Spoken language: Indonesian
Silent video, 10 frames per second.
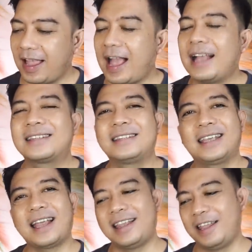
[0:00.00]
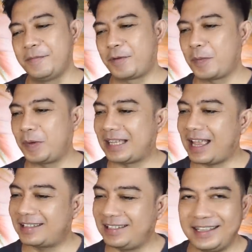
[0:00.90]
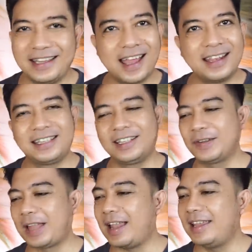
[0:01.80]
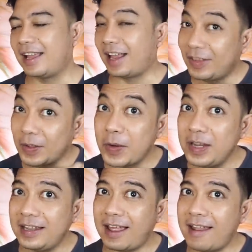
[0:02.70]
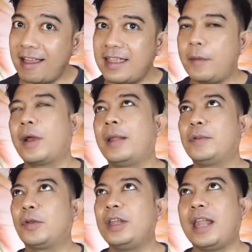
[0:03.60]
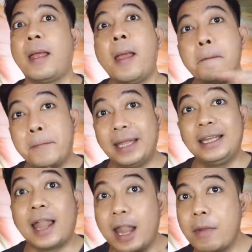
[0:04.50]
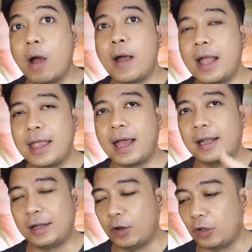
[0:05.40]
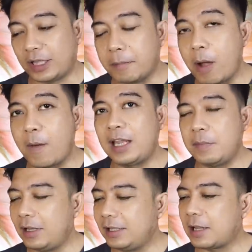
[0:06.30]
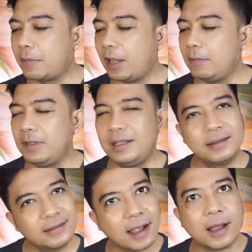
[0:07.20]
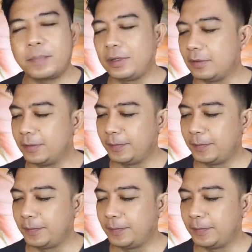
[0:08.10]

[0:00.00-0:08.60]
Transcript: Asik, ada improvisasinya di situ tadi agak diturunin nadanya, bukan turunin, mainin nada bawah ya, note yang bawah dimainin sama Ebi. Cakep itu.